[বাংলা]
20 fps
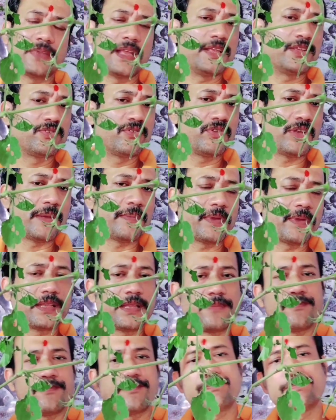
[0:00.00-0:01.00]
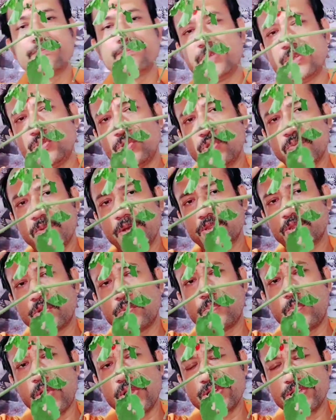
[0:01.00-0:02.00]
এর জন্য আপনাদের বিন্দুমাত্র
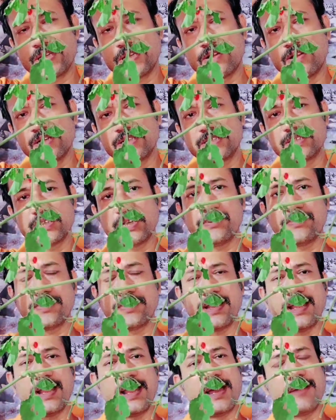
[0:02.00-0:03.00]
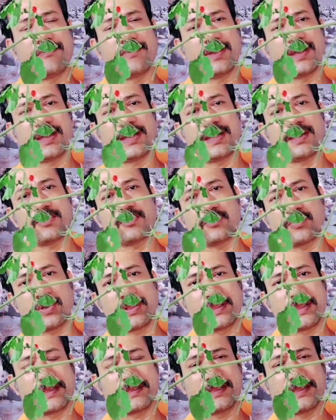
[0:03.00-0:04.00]
পয়সা খরচা হবে না আপনারা এটা করে
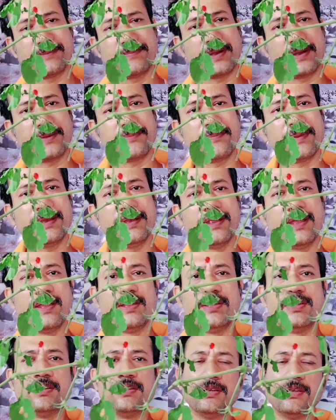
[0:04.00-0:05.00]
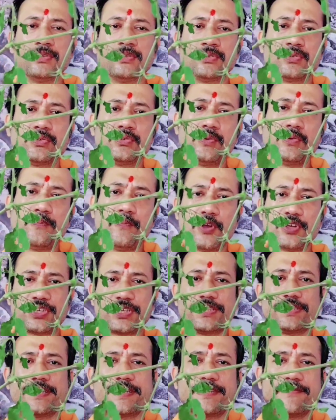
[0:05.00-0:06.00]
দেখতে পারবেন শুধু
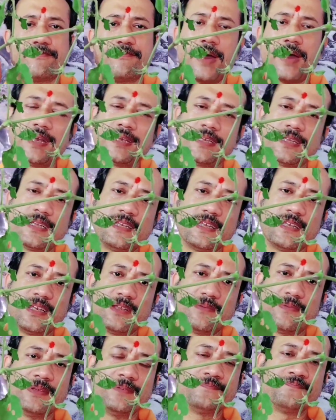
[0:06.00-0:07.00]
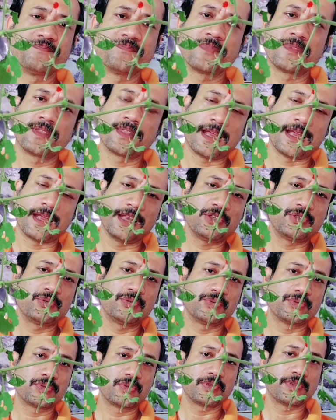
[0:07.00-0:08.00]
পয়সা দিয়ে একটি পান কিনে নেবেন তাহলেই
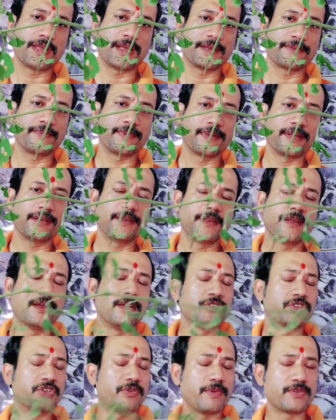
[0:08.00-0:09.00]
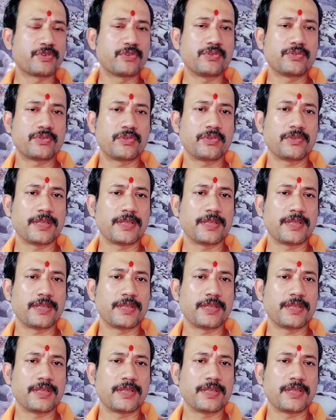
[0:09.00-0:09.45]
সুস্থ থাকবেন সবাই সুস্থ